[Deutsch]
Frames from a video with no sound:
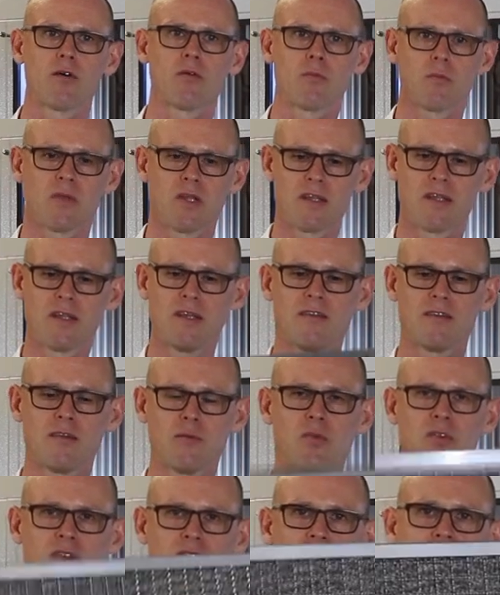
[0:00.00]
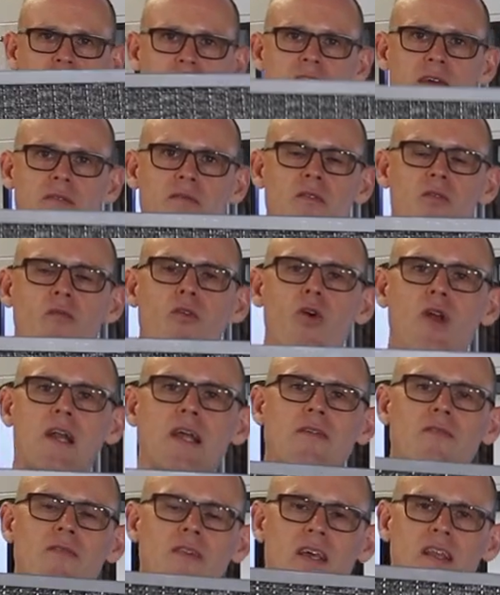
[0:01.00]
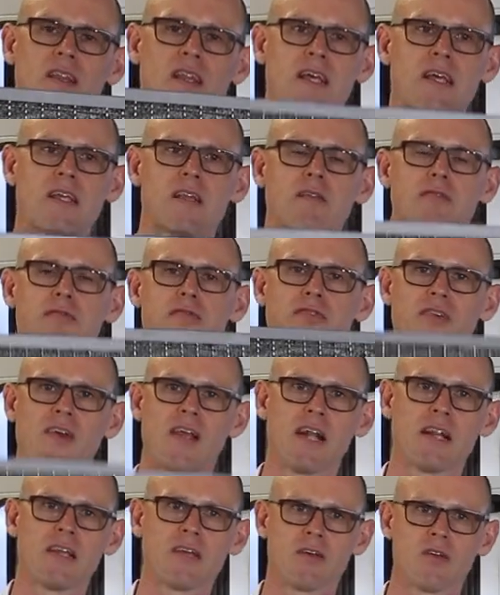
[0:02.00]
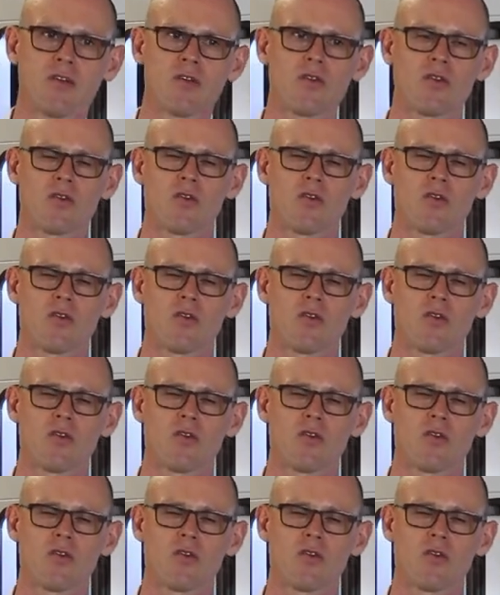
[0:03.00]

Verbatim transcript: und mit diesem System wollen wir nicht filtern,